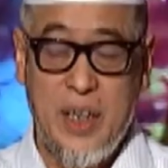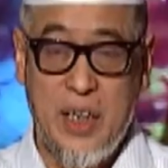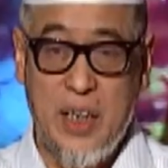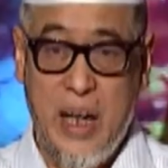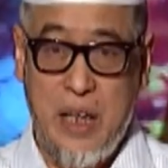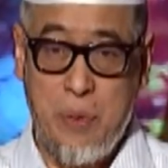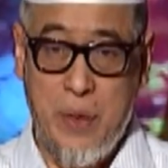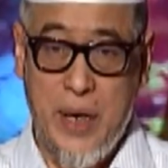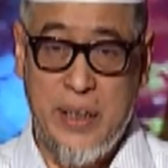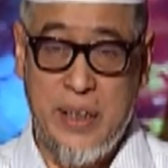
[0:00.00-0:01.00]
和兰
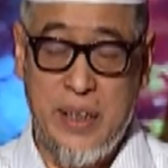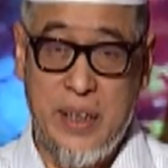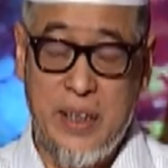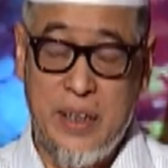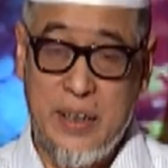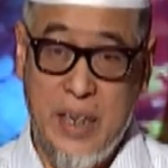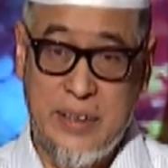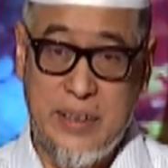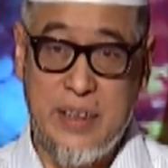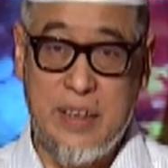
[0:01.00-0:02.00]
花的
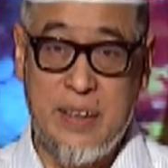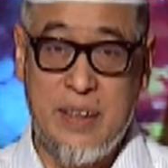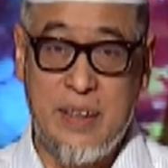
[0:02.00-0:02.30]
颜色